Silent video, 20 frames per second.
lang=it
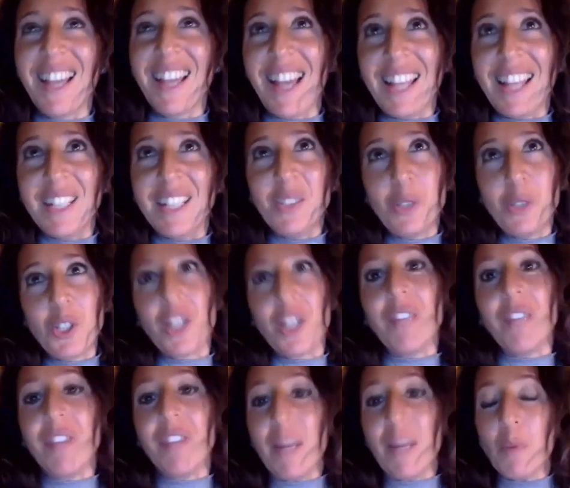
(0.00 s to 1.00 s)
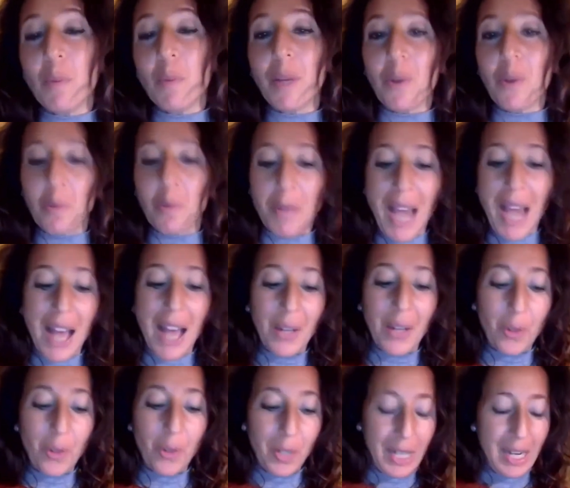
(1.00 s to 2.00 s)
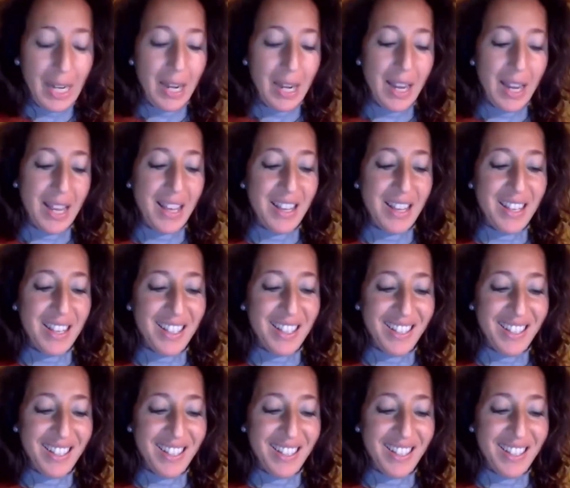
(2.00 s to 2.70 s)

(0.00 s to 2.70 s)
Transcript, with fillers: Adesso ci arriveremo piano piano nel,